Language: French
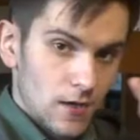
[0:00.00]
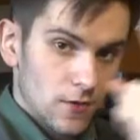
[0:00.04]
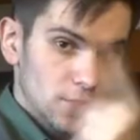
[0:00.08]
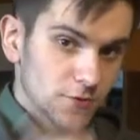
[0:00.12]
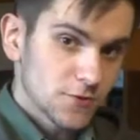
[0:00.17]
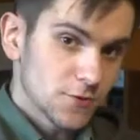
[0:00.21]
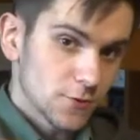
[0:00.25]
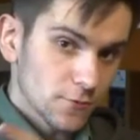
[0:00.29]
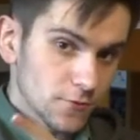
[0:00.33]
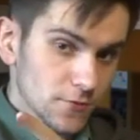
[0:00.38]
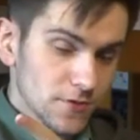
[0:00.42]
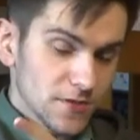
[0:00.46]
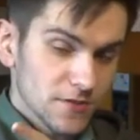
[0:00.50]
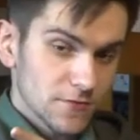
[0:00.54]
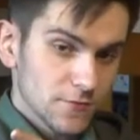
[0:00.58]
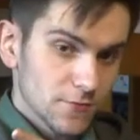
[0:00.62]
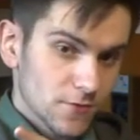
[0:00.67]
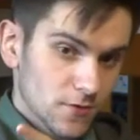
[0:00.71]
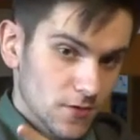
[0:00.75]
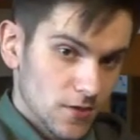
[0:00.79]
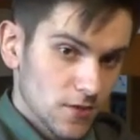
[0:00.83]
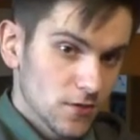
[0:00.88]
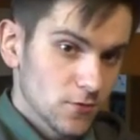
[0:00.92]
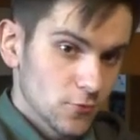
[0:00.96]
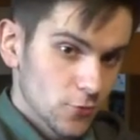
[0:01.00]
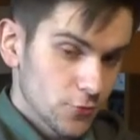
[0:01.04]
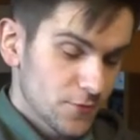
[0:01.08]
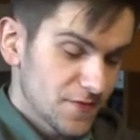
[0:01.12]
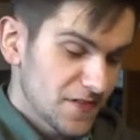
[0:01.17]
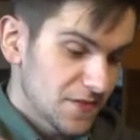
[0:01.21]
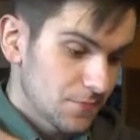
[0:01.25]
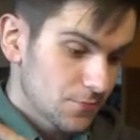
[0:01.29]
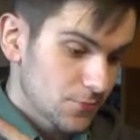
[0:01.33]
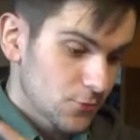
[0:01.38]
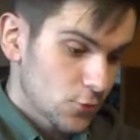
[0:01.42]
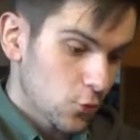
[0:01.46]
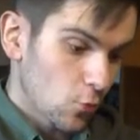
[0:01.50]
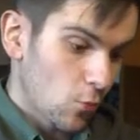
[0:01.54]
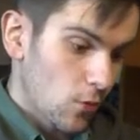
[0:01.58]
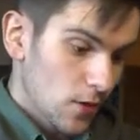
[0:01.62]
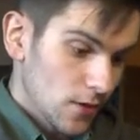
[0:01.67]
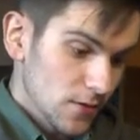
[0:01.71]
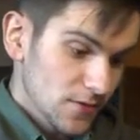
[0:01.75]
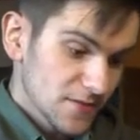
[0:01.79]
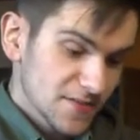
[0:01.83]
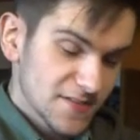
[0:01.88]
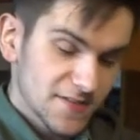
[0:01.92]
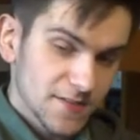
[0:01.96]
Alors ce connecteur là, le type
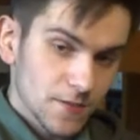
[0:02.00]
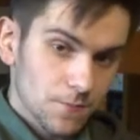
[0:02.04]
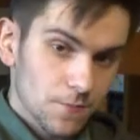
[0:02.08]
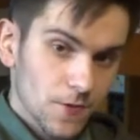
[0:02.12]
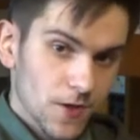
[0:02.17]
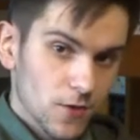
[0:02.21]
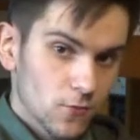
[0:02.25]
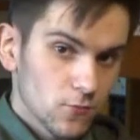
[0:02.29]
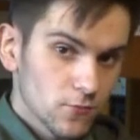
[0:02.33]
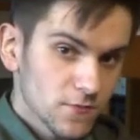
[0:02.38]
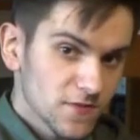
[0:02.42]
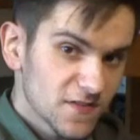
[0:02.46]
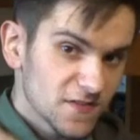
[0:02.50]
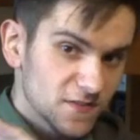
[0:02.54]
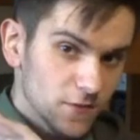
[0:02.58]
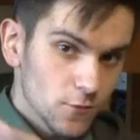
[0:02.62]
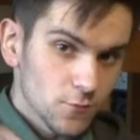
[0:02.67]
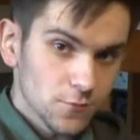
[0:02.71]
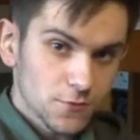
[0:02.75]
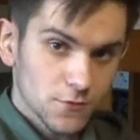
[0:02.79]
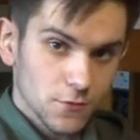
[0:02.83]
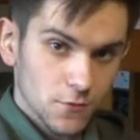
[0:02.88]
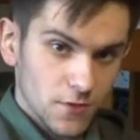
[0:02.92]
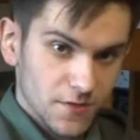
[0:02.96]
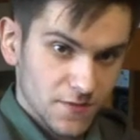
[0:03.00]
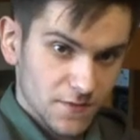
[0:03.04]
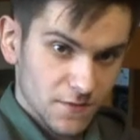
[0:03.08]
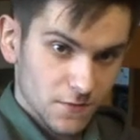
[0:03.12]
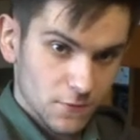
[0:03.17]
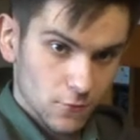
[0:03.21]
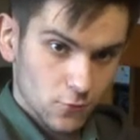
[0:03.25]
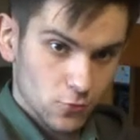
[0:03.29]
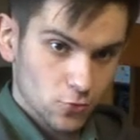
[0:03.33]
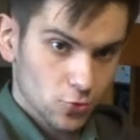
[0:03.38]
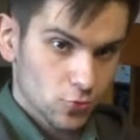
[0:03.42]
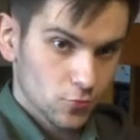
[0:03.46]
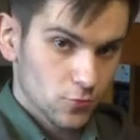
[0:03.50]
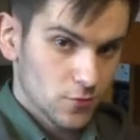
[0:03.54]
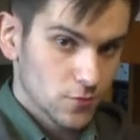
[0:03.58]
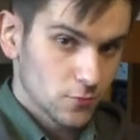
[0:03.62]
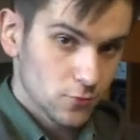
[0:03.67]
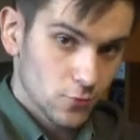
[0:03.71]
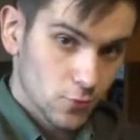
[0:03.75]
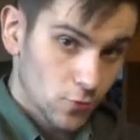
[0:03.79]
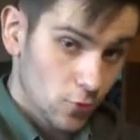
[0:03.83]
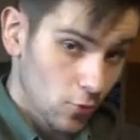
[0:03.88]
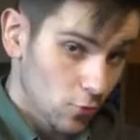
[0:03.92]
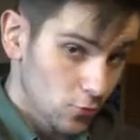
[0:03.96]
3, ça par contre c'est obsolète. Aujourd'hui on
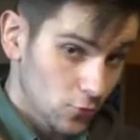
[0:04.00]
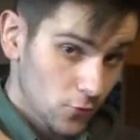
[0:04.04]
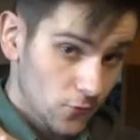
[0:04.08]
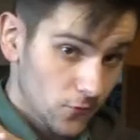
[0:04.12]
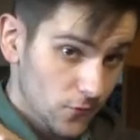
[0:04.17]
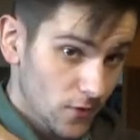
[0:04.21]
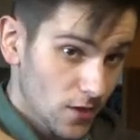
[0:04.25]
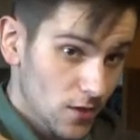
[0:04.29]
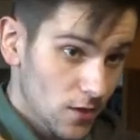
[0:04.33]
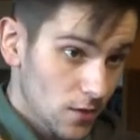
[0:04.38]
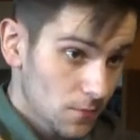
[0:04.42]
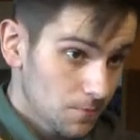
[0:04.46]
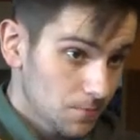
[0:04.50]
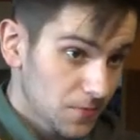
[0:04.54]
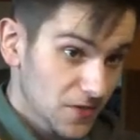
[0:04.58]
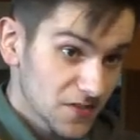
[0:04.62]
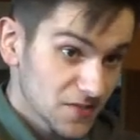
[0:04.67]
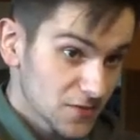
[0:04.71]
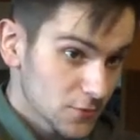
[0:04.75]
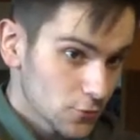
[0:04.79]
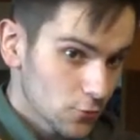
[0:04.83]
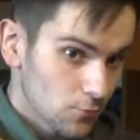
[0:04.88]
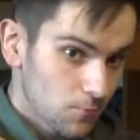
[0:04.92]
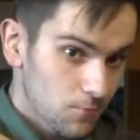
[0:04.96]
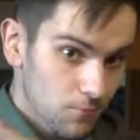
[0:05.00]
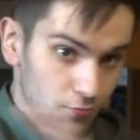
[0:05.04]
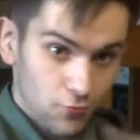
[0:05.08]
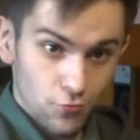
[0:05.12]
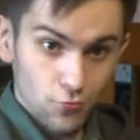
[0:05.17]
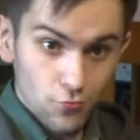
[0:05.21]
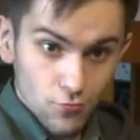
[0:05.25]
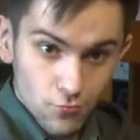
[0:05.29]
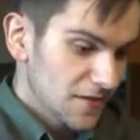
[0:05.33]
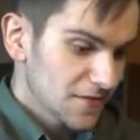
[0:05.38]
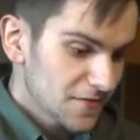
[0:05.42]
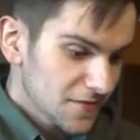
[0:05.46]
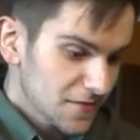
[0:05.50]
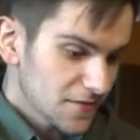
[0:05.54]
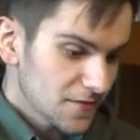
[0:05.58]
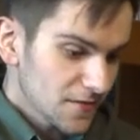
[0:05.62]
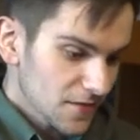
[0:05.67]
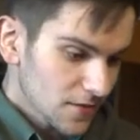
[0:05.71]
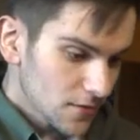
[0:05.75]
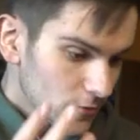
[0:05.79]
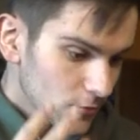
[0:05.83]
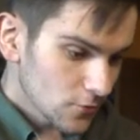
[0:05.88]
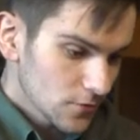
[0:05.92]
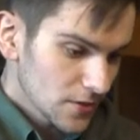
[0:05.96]
ne le retrouvera presque plus, et c'était
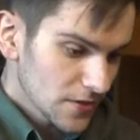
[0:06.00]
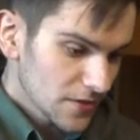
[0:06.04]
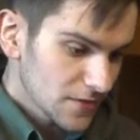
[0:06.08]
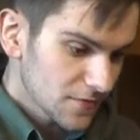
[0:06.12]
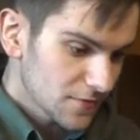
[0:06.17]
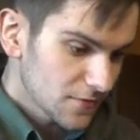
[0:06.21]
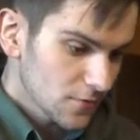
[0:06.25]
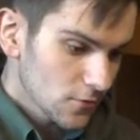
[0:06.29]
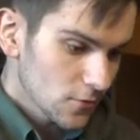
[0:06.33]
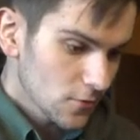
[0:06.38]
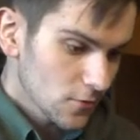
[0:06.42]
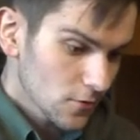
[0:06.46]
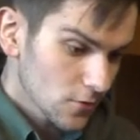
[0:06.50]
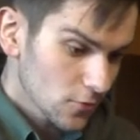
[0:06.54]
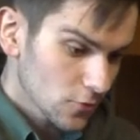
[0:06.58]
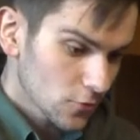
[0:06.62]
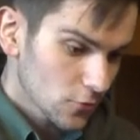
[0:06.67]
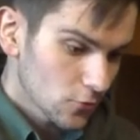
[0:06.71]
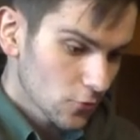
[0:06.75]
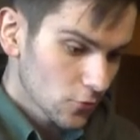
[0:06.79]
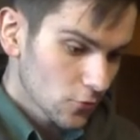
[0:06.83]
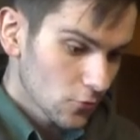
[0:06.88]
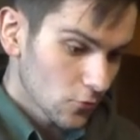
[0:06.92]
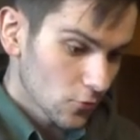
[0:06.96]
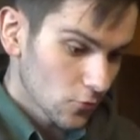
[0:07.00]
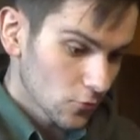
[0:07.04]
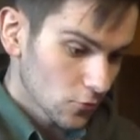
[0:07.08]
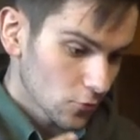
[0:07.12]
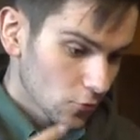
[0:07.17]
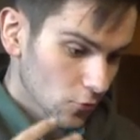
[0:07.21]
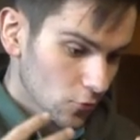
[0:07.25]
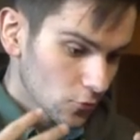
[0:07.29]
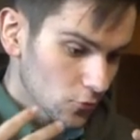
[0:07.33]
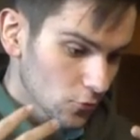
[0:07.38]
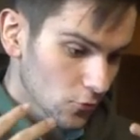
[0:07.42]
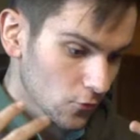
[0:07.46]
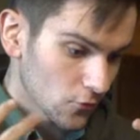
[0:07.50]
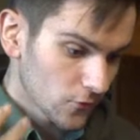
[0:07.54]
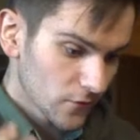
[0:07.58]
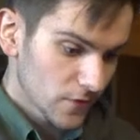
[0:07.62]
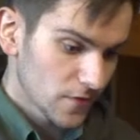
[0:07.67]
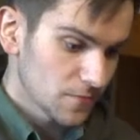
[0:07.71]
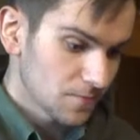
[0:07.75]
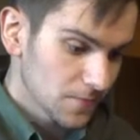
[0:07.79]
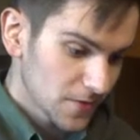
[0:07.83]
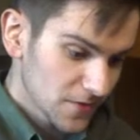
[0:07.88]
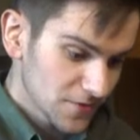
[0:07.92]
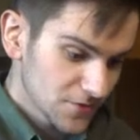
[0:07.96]
un connecteur que on ne
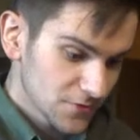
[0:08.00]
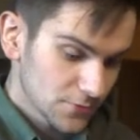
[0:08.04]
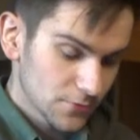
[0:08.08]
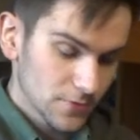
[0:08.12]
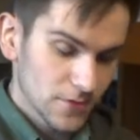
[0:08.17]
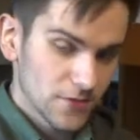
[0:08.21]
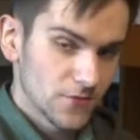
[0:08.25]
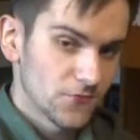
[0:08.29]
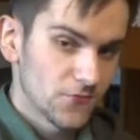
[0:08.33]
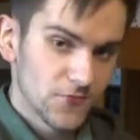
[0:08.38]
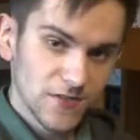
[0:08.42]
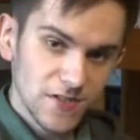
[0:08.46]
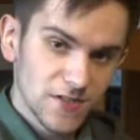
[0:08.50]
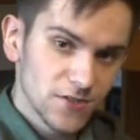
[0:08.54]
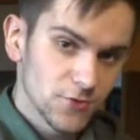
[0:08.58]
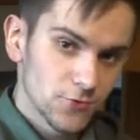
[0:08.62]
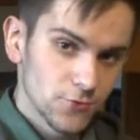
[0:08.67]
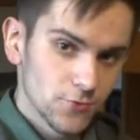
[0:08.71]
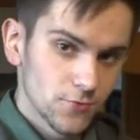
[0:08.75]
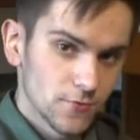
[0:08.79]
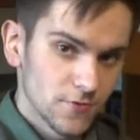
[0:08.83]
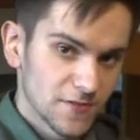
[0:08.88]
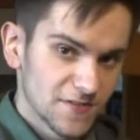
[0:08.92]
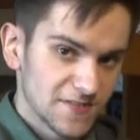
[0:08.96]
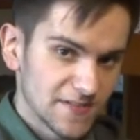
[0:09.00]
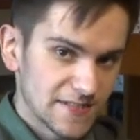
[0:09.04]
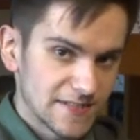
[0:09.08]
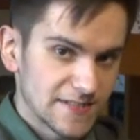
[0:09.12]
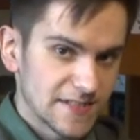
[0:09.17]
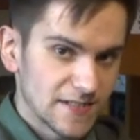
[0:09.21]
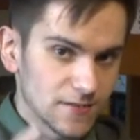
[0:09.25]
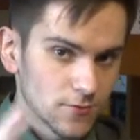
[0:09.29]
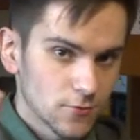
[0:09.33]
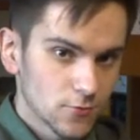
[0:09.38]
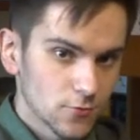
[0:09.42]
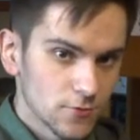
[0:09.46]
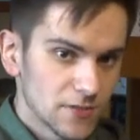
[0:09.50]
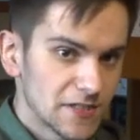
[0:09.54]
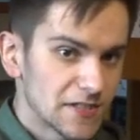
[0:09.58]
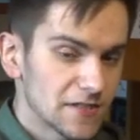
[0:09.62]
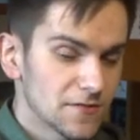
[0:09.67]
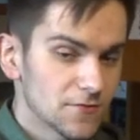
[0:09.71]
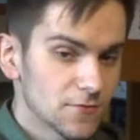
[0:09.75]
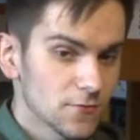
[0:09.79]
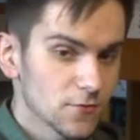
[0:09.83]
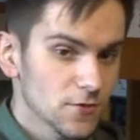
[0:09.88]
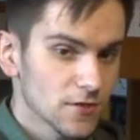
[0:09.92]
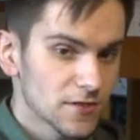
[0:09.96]
retrouvait pas sur les véhicules, c'était un
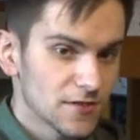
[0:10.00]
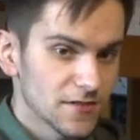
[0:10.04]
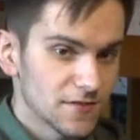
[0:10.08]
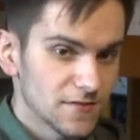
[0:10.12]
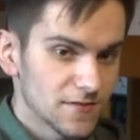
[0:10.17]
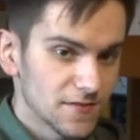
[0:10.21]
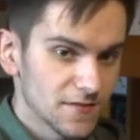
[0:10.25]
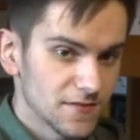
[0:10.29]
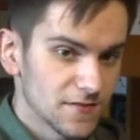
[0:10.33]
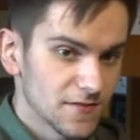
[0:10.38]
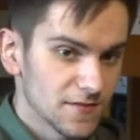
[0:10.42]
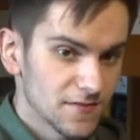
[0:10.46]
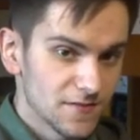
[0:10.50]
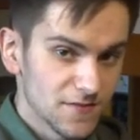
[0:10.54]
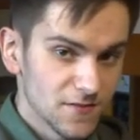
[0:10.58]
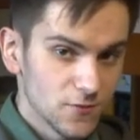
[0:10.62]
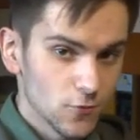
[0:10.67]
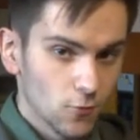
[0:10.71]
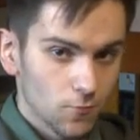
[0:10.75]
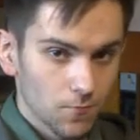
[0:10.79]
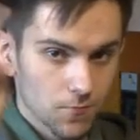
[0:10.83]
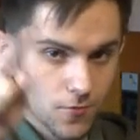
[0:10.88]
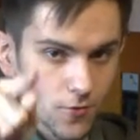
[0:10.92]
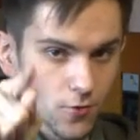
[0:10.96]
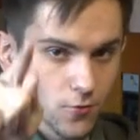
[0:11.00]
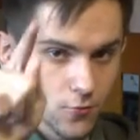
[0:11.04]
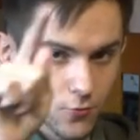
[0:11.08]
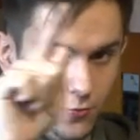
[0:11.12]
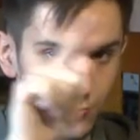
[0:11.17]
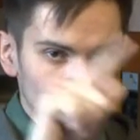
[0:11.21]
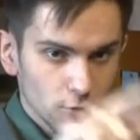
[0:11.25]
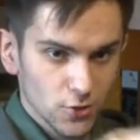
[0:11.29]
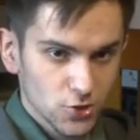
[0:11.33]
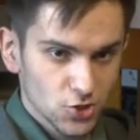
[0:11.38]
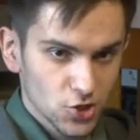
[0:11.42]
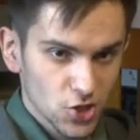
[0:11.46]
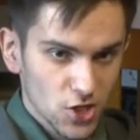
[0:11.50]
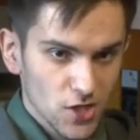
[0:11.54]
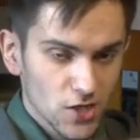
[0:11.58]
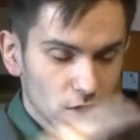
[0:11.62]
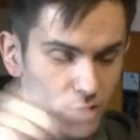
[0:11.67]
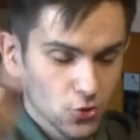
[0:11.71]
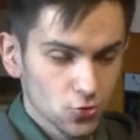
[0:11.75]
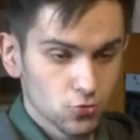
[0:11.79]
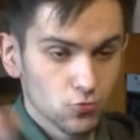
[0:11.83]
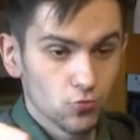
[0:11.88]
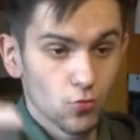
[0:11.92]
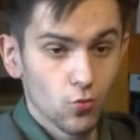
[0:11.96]
connecteur qui était dédié aux bornes de
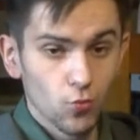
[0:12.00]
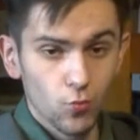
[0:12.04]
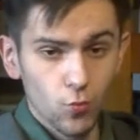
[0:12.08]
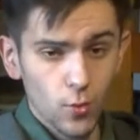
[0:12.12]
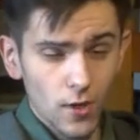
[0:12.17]
recharge ou aux